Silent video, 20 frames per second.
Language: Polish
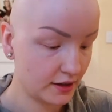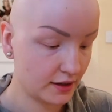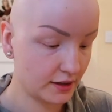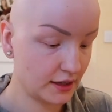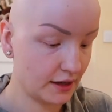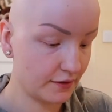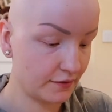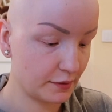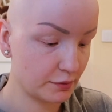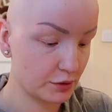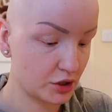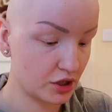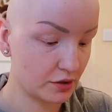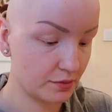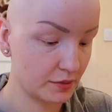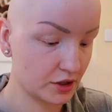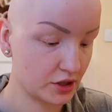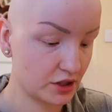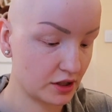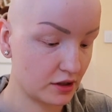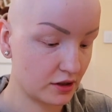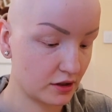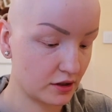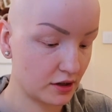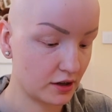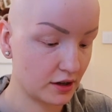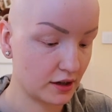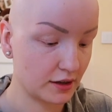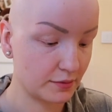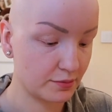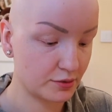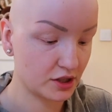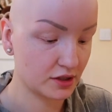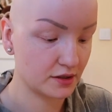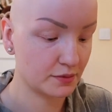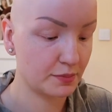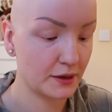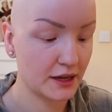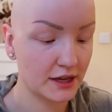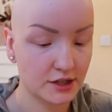Nie wiem, czy może to trochę
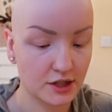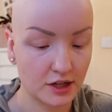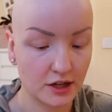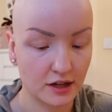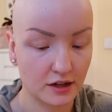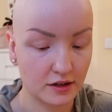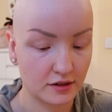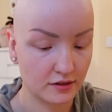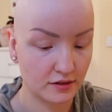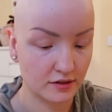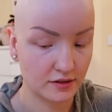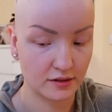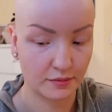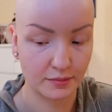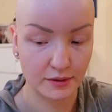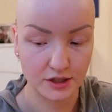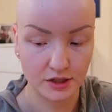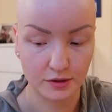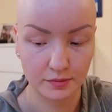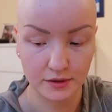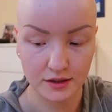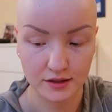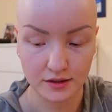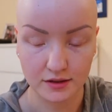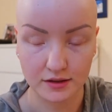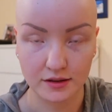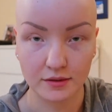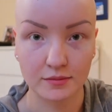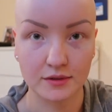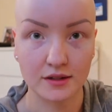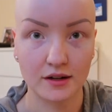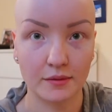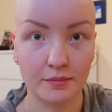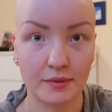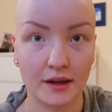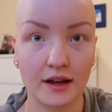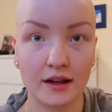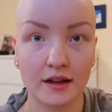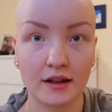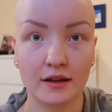przyspieszę. Zobaczymy, co z tym
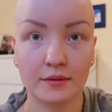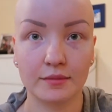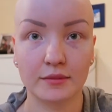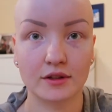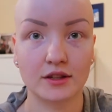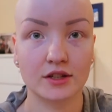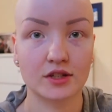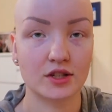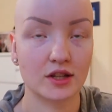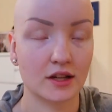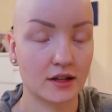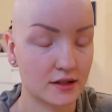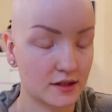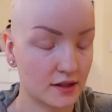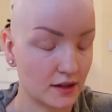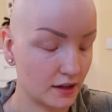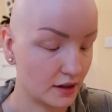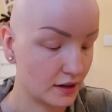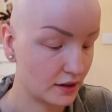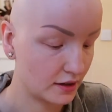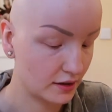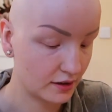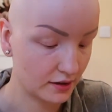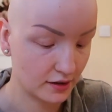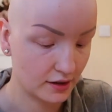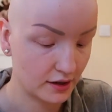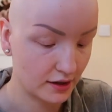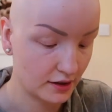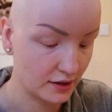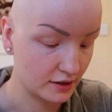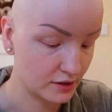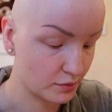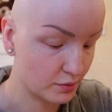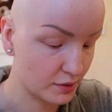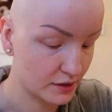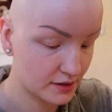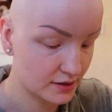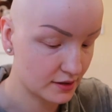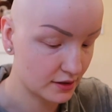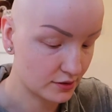zrobię bo też nie chcę y, gadać
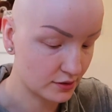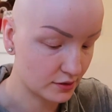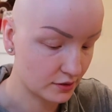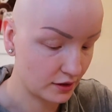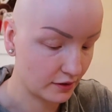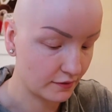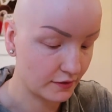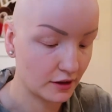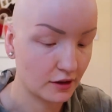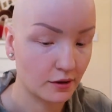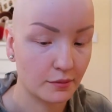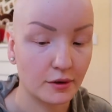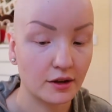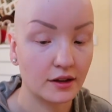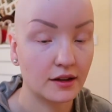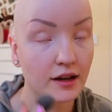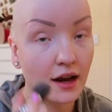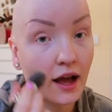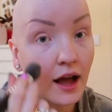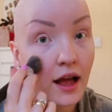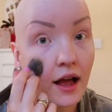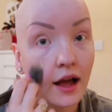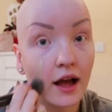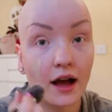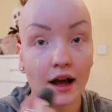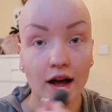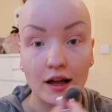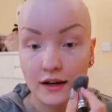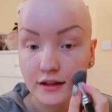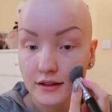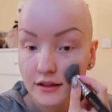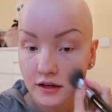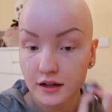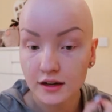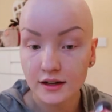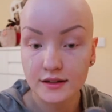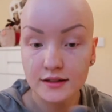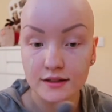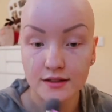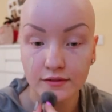bez sensu nie wiadomo ile, ale
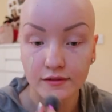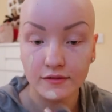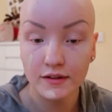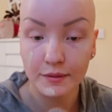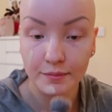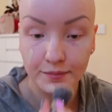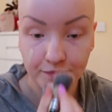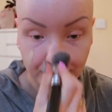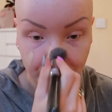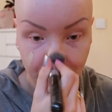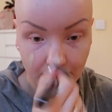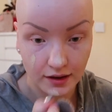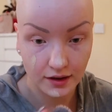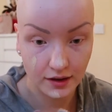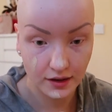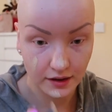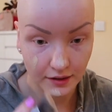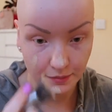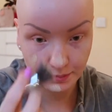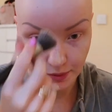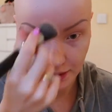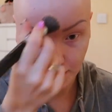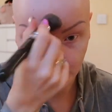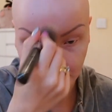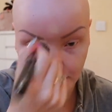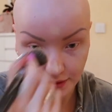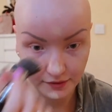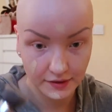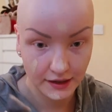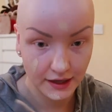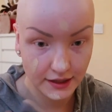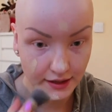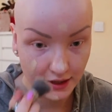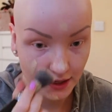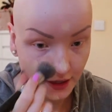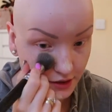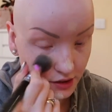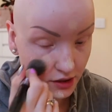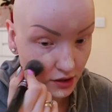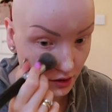trochę chcę Wam y,
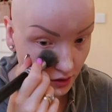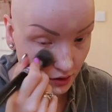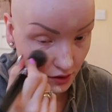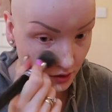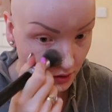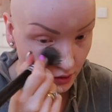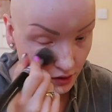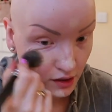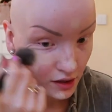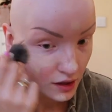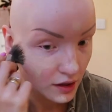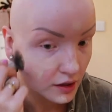poopowiadać o